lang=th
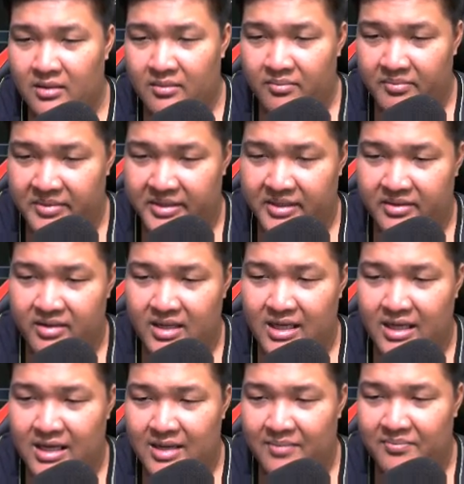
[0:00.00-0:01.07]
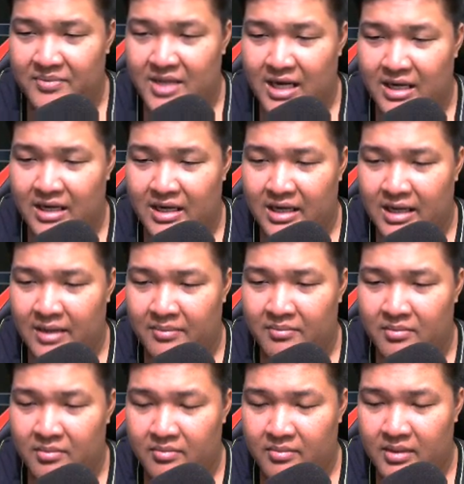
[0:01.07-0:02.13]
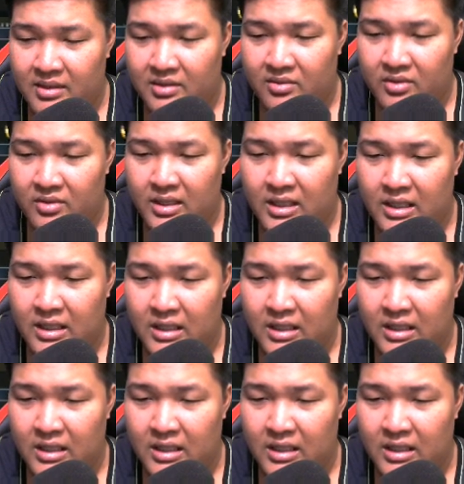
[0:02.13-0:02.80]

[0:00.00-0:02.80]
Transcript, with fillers: เมนารีกำนันนะครับเมนารี